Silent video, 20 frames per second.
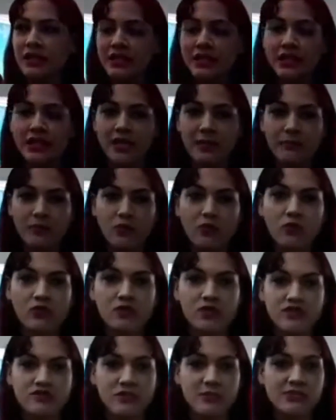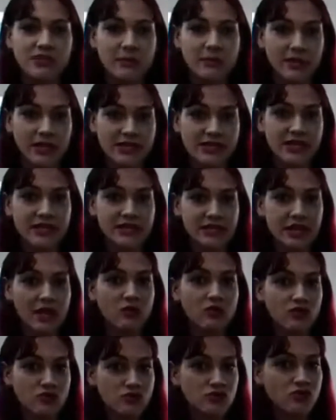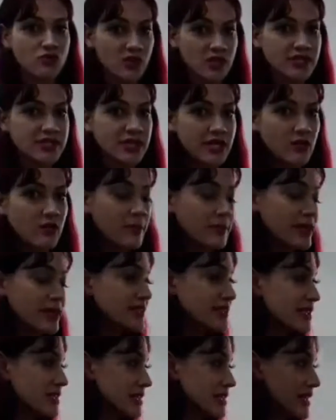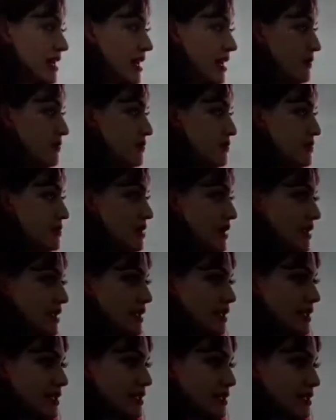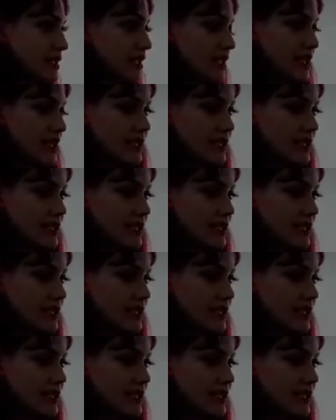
Daqui a pouco nós vamos apresentar, os, os dois serão apresentados aqui na